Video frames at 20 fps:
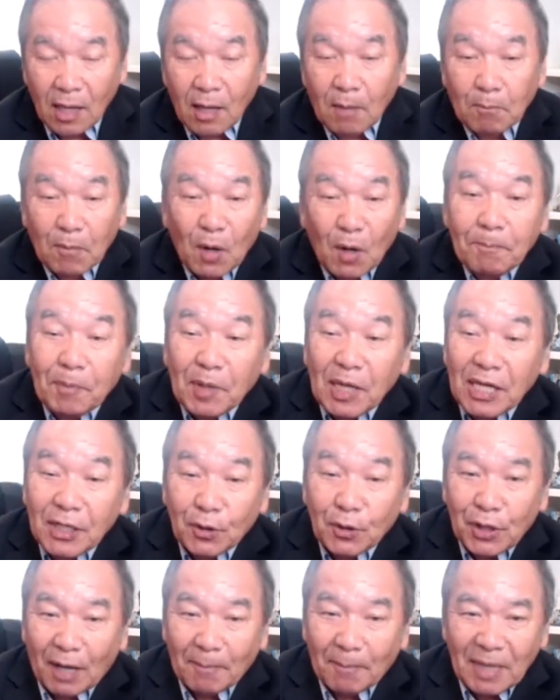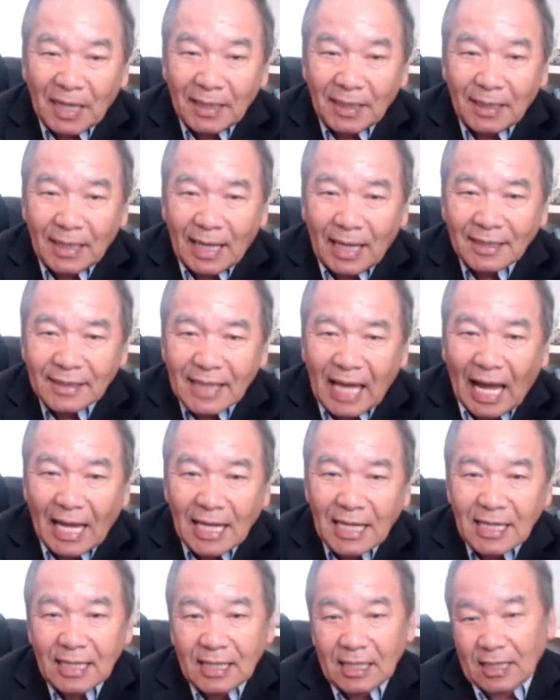mơ bí đồ cho mình nâng
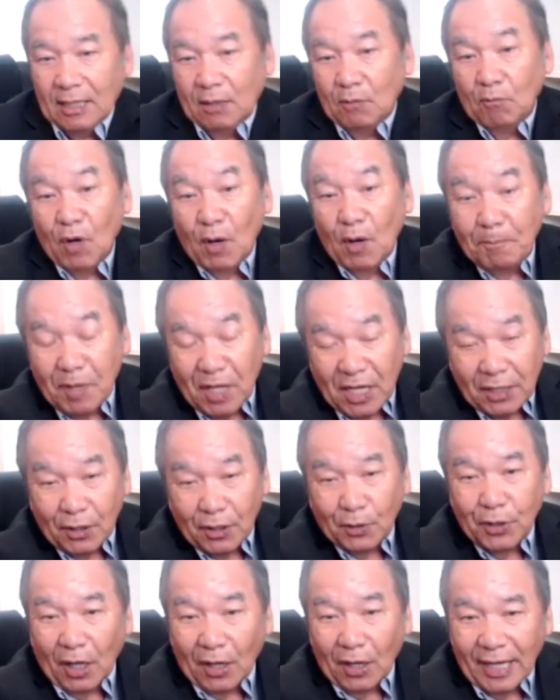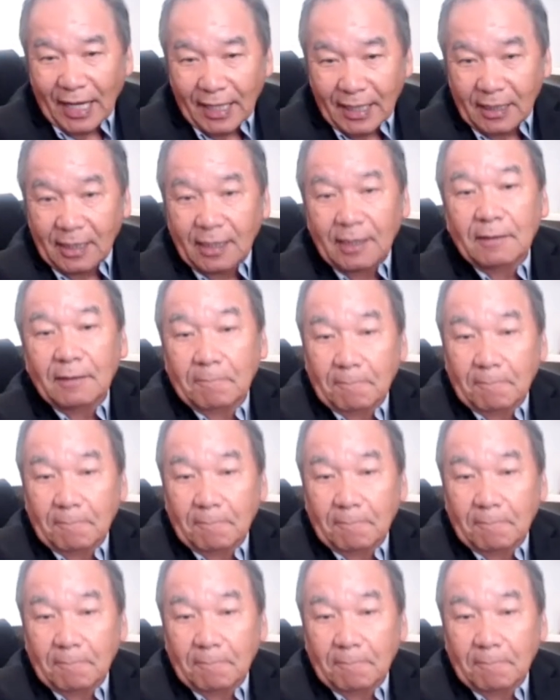thai mơ bí đồ cho này